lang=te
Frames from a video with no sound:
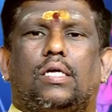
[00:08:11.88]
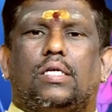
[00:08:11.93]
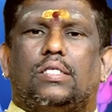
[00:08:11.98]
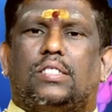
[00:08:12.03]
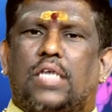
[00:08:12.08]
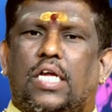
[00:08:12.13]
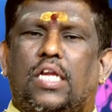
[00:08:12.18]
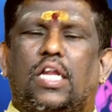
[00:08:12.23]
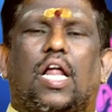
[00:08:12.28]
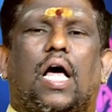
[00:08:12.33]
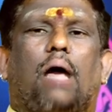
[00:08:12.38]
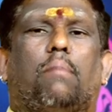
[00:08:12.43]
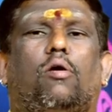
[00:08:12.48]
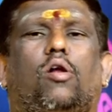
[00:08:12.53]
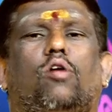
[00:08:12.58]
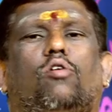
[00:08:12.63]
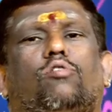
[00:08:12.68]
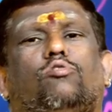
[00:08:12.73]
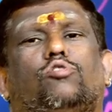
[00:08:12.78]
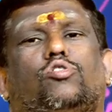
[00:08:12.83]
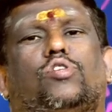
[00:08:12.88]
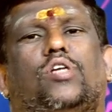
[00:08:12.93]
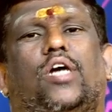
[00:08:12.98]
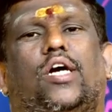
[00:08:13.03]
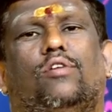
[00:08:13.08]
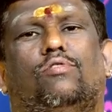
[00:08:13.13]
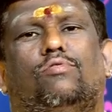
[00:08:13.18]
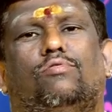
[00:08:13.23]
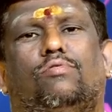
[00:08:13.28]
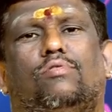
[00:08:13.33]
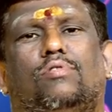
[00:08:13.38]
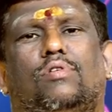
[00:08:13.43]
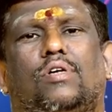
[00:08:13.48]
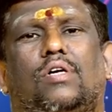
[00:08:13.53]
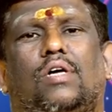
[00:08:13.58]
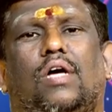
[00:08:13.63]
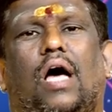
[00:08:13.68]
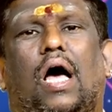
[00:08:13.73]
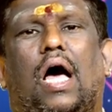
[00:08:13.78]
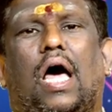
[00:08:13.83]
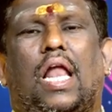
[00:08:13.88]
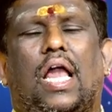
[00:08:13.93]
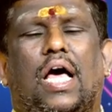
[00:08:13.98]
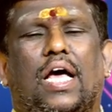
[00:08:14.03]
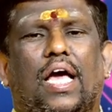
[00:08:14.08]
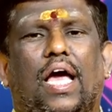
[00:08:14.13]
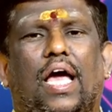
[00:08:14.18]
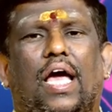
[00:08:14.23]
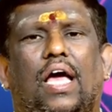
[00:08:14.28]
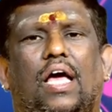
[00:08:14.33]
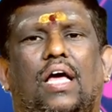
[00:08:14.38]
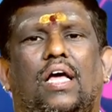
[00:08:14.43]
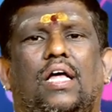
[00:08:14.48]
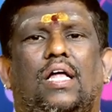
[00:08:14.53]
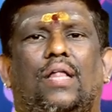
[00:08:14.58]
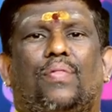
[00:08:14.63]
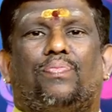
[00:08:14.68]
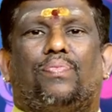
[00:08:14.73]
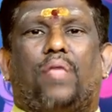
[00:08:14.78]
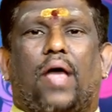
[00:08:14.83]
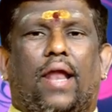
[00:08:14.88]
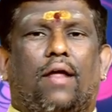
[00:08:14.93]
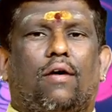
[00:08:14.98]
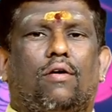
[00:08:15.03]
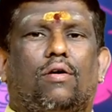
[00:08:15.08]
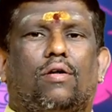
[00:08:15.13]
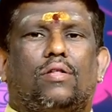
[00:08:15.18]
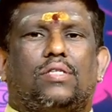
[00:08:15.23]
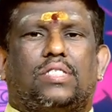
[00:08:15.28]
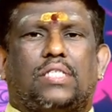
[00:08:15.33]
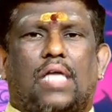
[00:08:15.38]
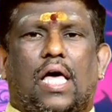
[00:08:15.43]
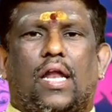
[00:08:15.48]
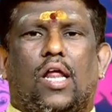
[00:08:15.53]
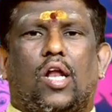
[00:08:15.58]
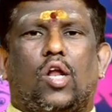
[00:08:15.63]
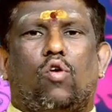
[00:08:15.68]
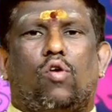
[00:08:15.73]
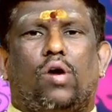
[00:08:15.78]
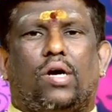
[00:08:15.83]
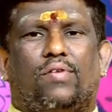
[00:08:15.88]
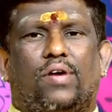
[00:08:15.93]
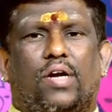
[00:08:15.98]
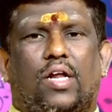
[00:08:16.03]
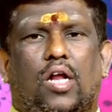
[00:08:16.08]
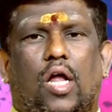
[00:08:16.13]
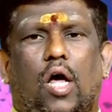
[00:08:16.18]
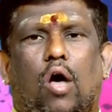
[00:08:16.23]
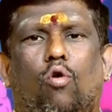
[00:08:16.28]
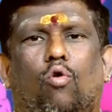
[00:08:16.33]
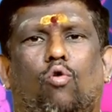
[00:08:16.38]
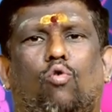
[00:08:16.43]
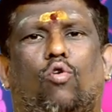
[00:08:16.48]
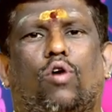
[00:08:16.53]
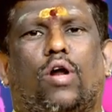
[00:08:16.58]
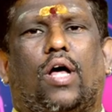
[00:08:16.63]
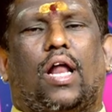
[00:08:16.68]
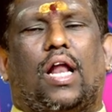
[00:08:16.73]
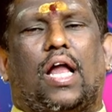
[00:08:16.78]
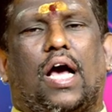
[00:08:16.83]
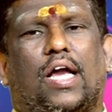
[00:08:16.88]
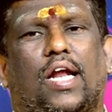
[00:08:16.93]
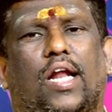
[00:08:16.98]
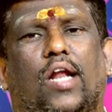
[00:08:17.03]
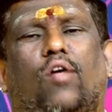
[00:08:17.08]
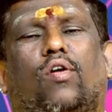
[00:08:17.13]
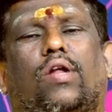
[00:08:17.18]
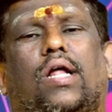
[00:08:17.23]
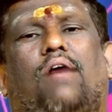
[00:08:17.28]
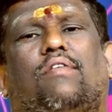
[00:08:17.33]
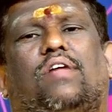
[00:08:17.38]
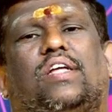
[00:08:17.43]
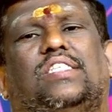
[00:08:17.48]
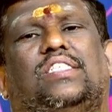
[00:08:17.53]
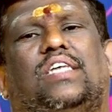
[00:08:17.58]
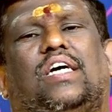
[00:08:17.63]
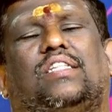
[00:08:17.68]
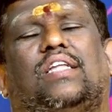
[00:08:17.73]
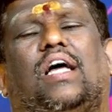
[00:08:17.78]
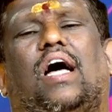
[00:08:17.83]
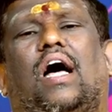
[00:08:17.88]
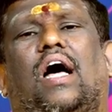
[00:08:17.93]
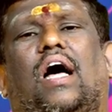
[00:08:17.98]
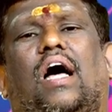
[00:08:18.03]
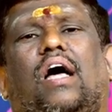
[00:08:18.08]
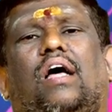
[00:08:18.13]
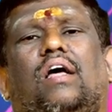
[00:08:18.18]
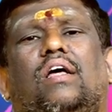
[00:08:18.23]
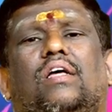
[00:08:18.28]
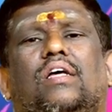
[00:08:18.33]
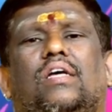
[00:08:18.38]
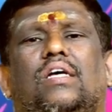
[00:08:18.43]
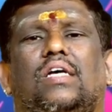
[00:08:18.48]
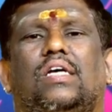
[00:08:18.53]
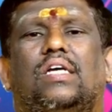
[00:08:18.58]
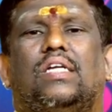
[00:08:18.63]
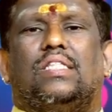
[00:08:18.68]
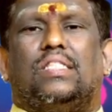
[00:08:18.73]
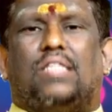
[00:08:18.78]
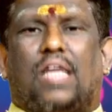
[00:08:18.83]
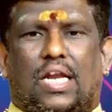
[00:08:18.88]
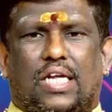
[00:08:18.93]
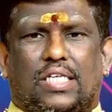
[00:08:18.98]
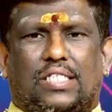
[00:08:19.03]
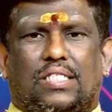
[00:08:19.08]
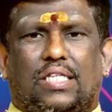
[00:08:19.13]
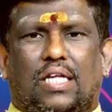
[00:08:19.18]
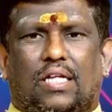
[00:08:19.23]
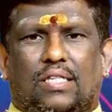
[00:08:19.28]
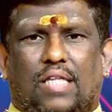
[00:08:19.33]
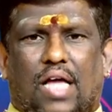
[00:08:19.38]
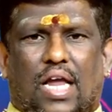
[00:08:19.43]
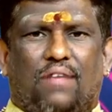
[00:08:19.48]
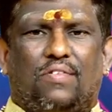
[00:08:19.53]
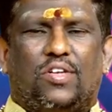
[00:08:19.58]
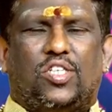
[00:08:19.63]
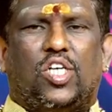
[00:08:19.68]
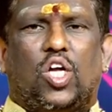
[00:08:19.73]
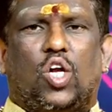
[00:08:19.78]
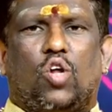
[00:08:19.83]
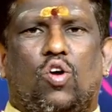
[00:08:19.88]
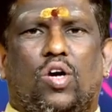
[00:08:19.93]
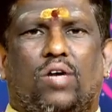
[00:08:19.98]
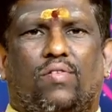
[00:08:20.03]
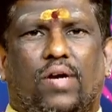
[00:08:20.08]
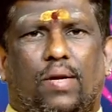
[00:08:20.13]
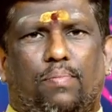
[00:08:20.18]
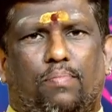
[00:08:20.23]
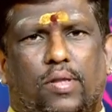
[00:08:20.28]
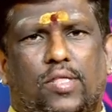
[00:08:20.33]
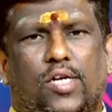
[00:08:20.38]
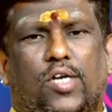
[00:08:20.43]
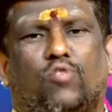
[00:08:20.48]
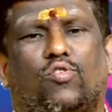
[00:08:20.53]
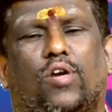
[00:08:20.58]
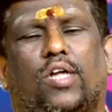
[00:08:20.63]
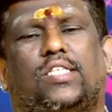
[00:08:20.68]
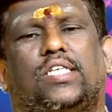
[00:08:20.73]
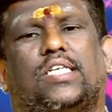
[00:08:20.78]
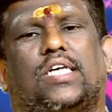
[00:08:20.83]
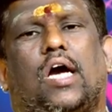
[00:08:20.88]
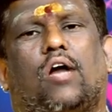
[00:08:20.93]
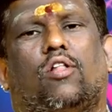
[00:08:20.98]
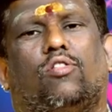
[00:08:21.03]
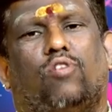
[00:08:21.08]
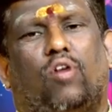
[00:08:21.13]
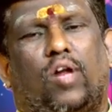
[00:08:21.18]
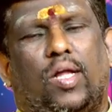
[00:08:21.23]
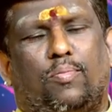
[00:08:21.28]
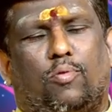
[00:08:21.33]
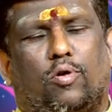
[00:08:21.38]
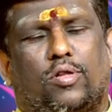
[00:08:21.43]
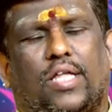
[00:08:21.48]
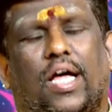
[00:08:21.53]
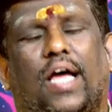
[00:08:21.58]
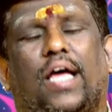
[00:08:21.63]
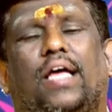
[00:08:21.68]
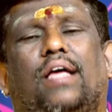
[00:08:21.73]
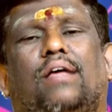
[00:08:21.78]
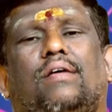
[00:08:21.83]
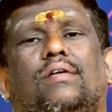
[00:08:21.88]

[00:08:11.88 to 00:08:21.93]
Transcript: శని లాభంలో వస్తున్నాడు అలాగే ధనం స్థానంలో ఉన్నటువంటి రాహు కూడా లగ్నంలో రావడం చేత ధన ధన విషయంలో ఉన్నటువంటి ఇబ్బందులను కూడా చికాకులు తొలగిపోతాయి